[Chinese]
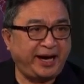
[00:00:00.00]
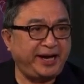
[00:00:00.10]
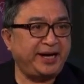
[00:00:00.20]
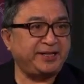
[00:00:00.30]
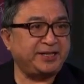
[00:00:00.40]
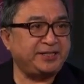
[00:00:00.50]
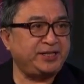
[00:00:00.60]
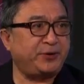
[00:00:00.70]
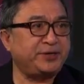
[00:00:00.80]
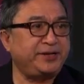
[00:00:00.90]
黑暗的
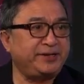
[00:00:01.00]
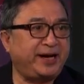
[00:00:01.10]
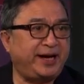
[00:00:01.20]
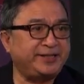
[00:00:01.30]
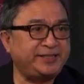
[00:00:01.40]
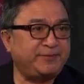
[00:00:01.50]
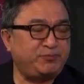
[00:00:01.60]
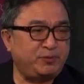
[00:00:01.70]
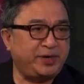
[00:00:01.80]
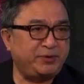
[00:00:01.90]
小人啊，这些
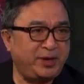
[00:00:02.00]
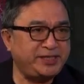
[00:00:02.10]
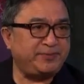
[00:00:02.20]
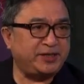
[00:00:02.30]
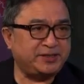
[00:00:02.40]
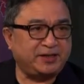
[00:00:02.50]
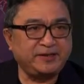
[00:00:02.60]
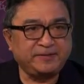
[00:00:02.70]
部门乱七八糟，